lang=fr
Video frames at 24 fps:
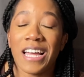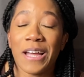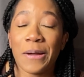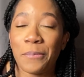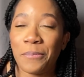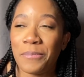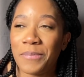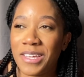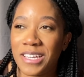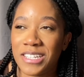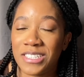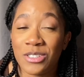
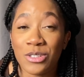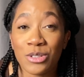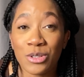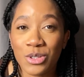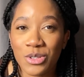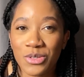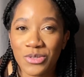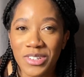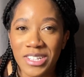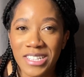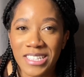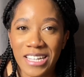Mais je
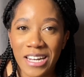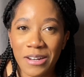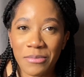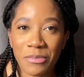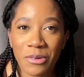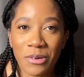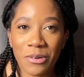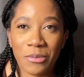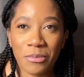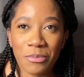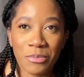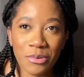trouvais
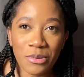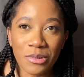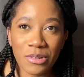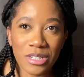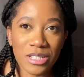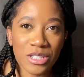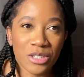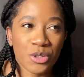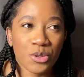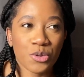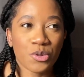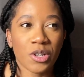tellement beau.
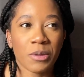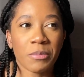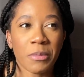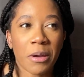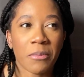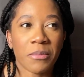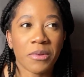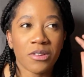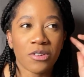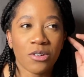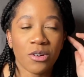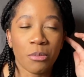Du coup, il m'a
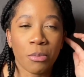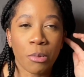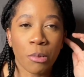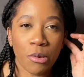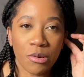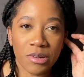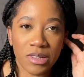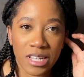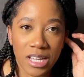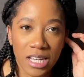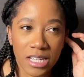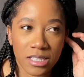mis une
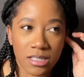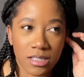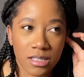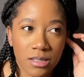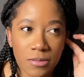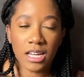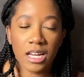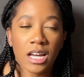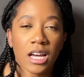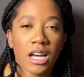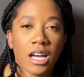prothèse.